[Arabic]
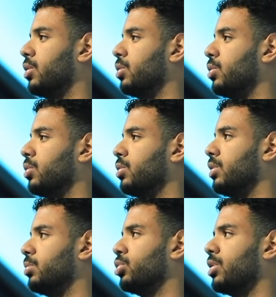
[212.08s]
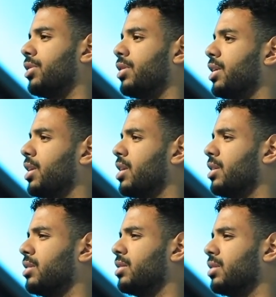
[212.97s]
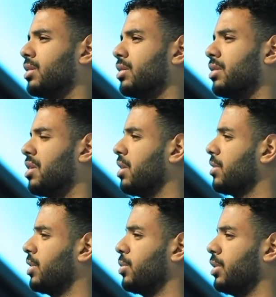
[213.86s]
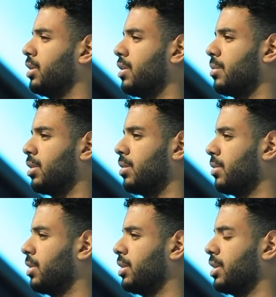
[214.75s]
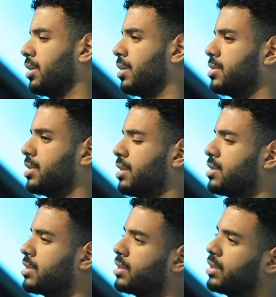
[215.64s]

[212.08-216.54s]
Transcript: والبطولة الثانية كانت آه ثالث دوري إذا ما خاب ظني تحت 15